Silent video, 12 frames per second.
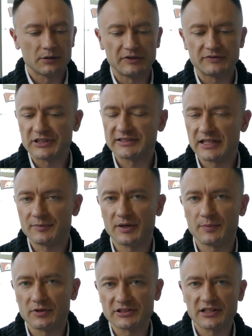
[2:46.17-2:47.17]
Mi w systemie
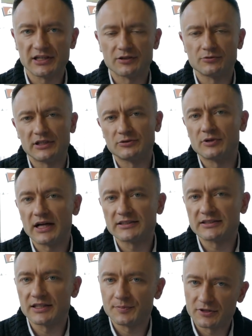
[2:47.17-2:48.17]
polskiej
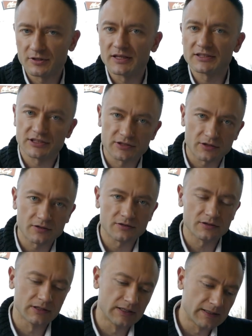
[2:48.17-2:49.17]
edukacji nie podoba się
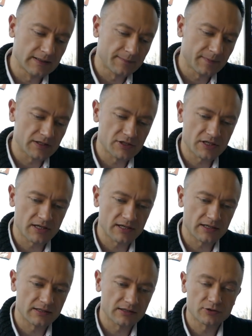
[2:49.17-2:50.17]
to,
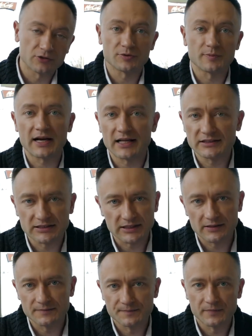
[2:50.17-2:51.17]
że ktoś ma
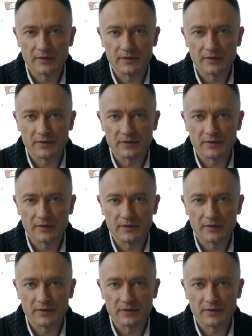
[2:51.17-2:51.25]
rację.